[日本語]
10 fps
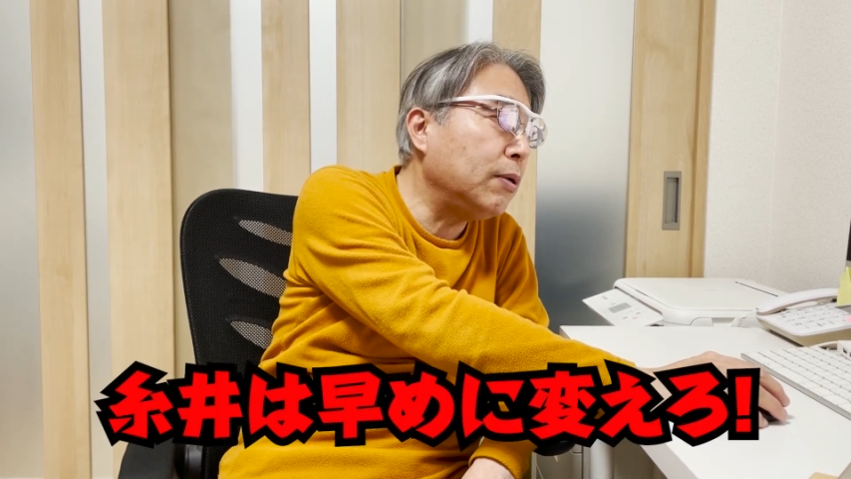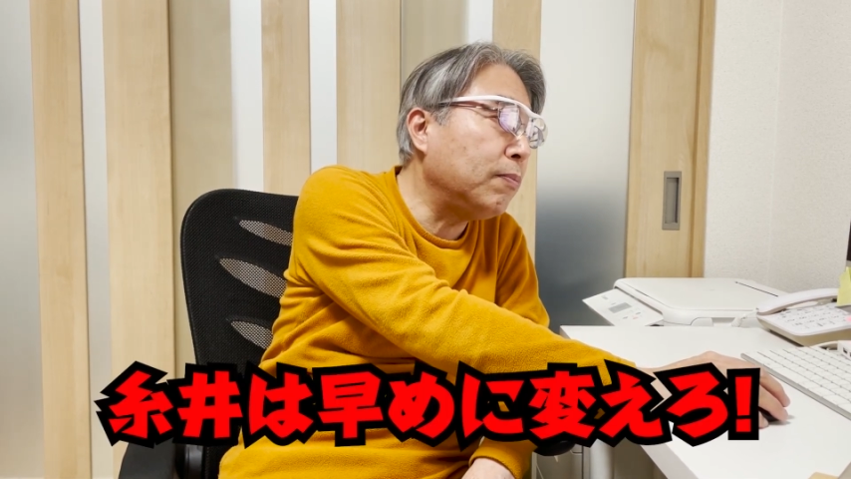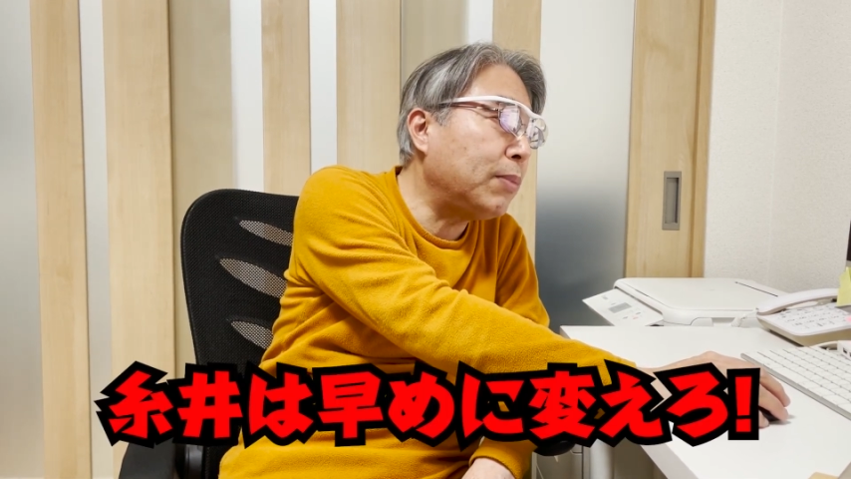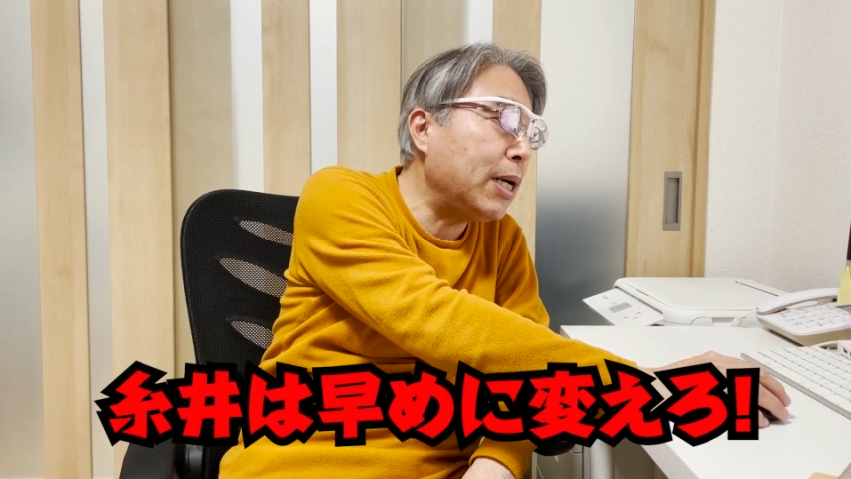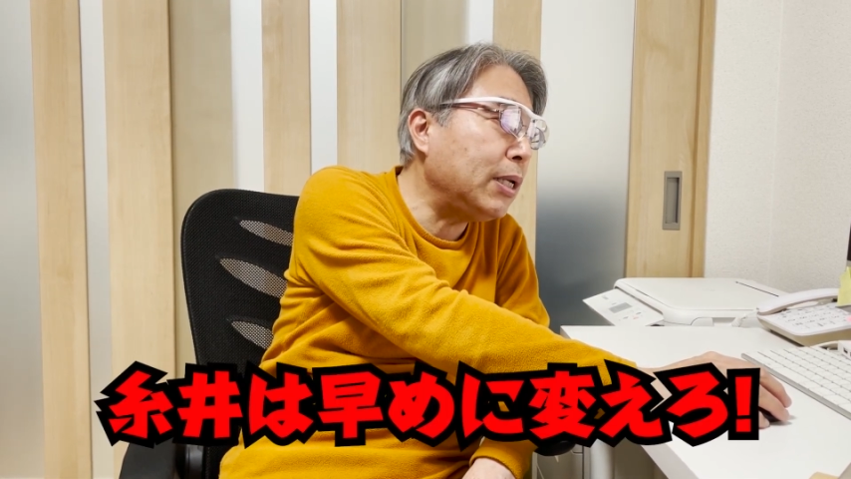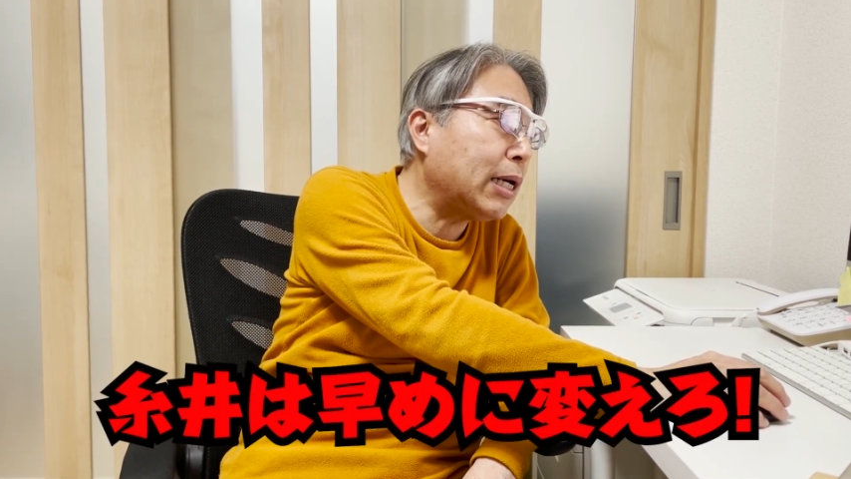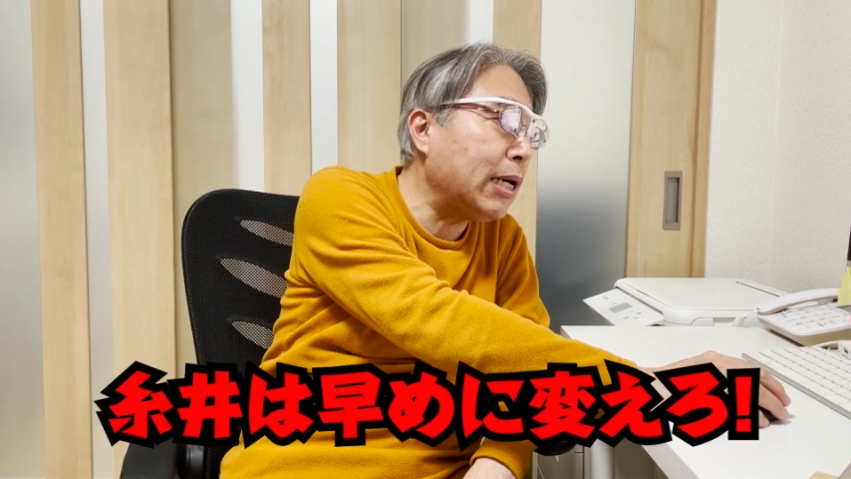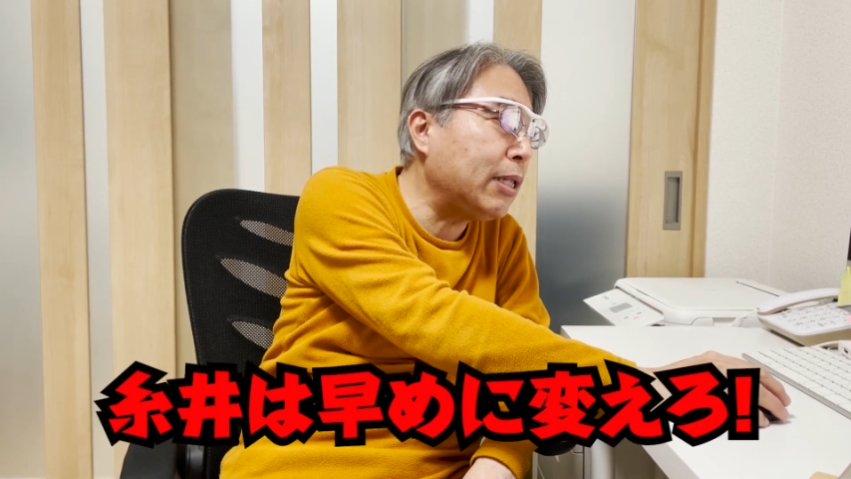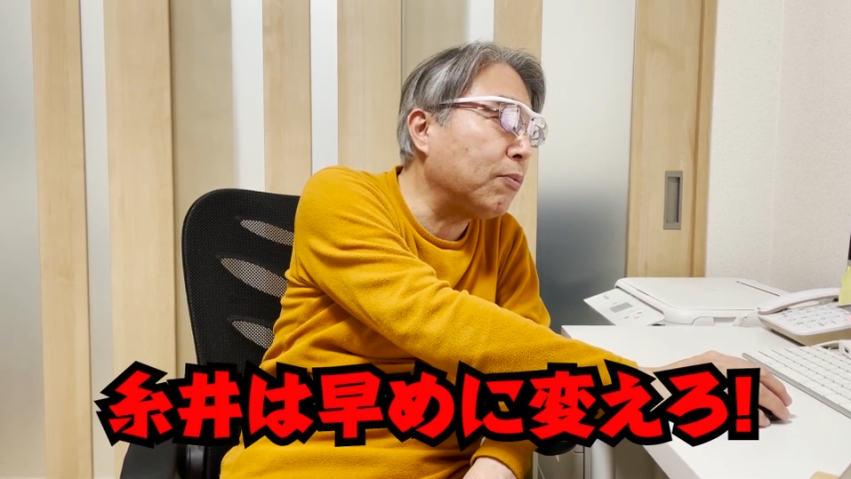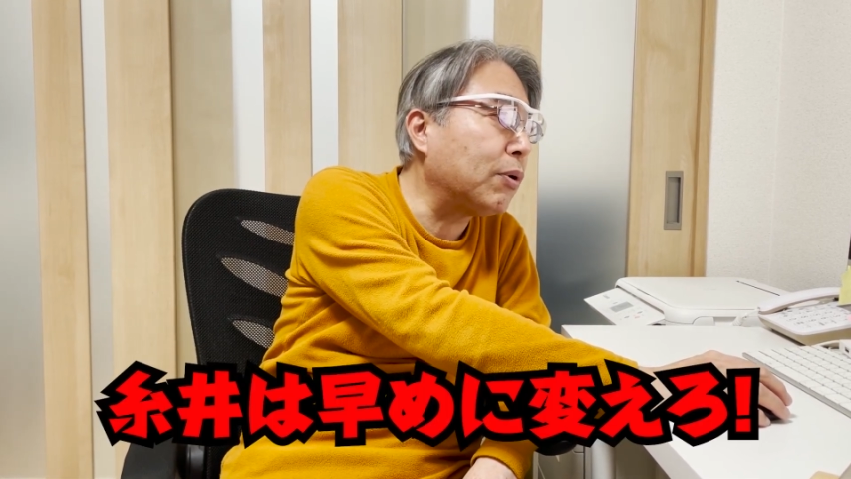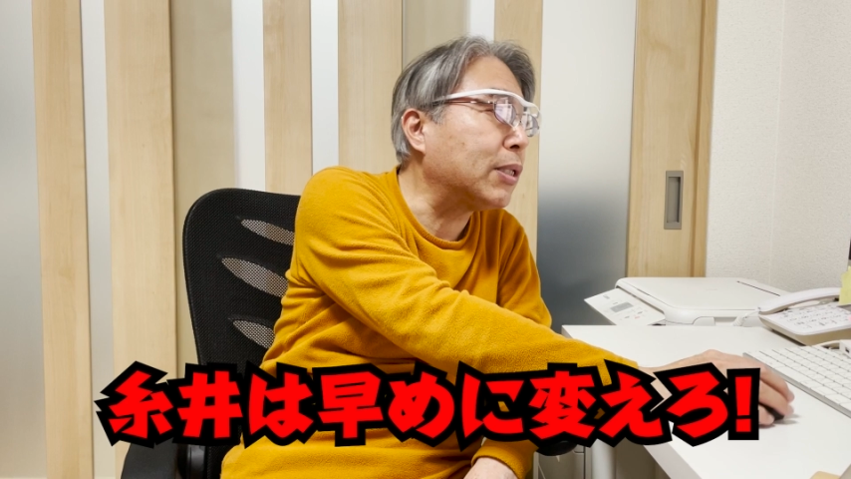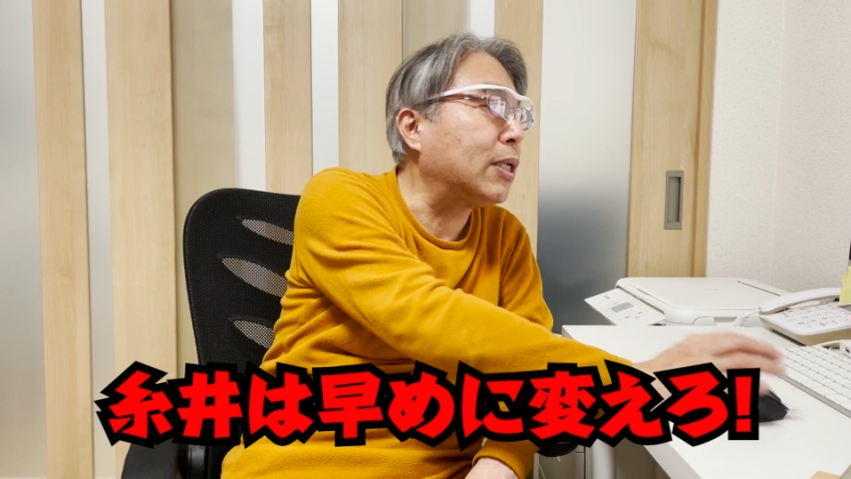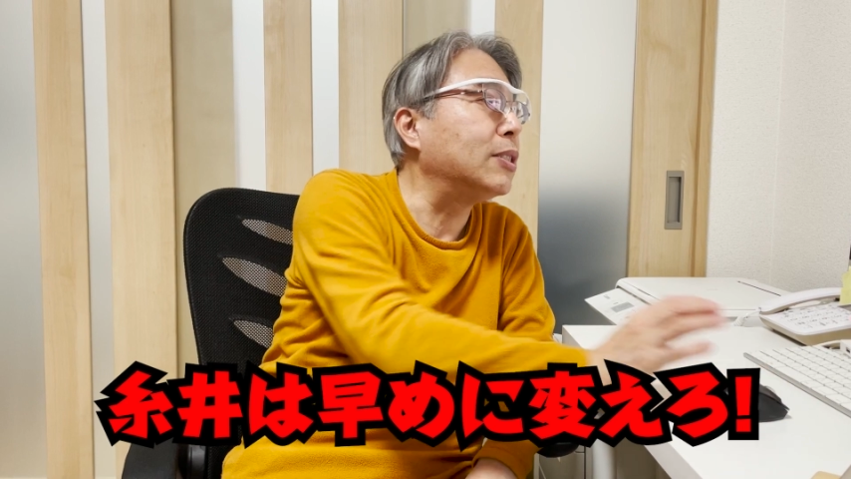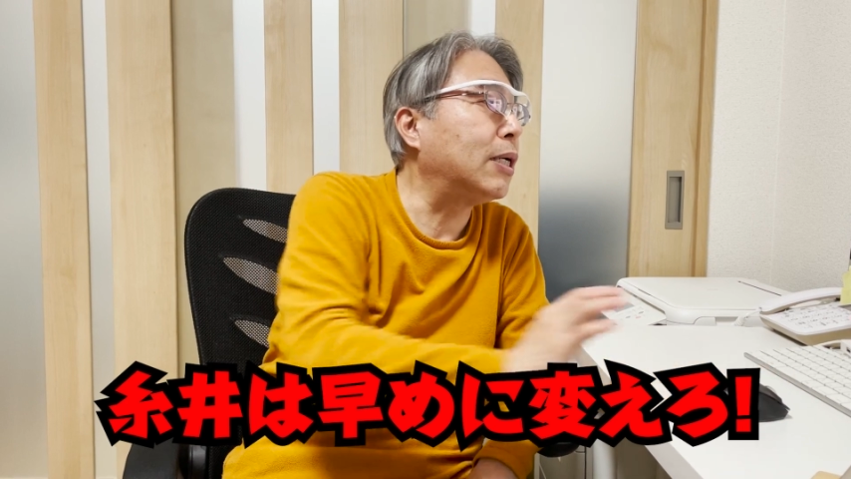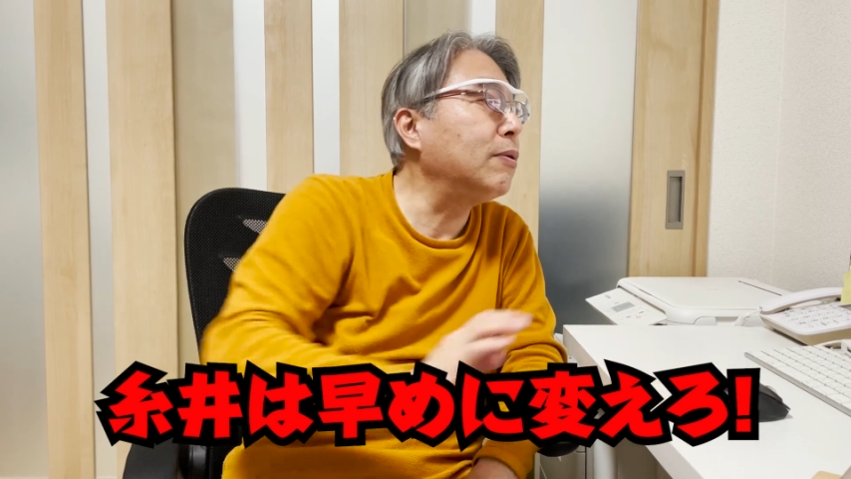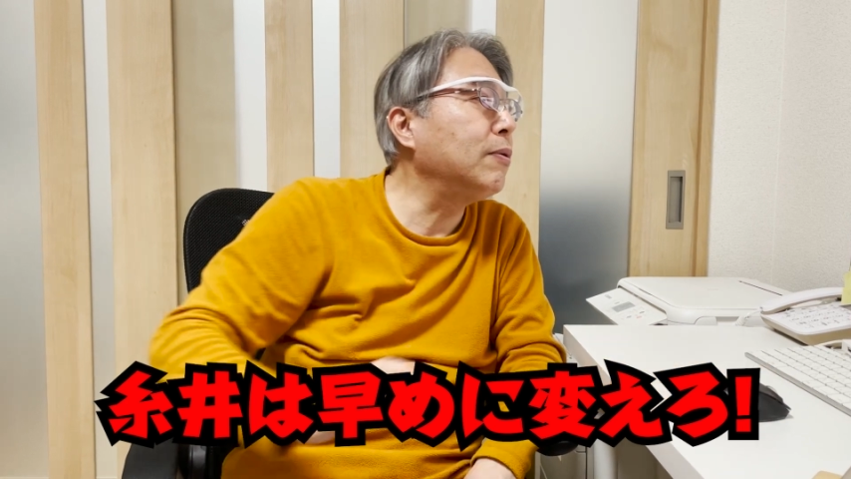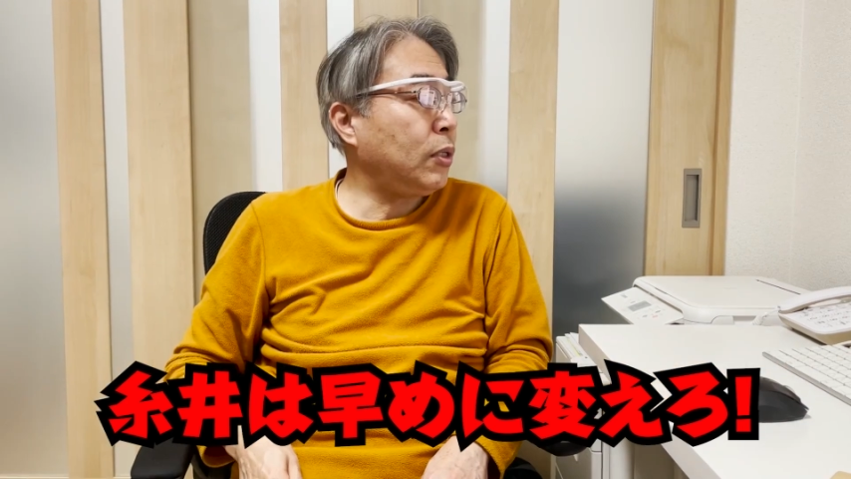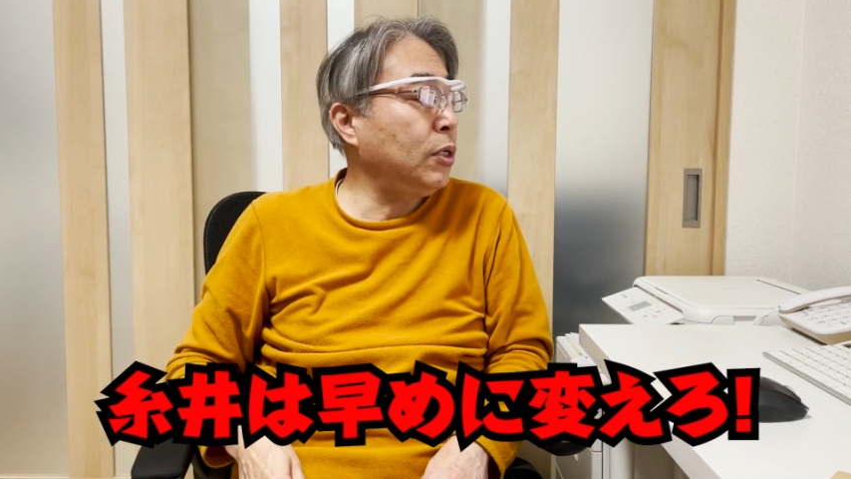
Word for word: 前に変えてもよかったんちゃう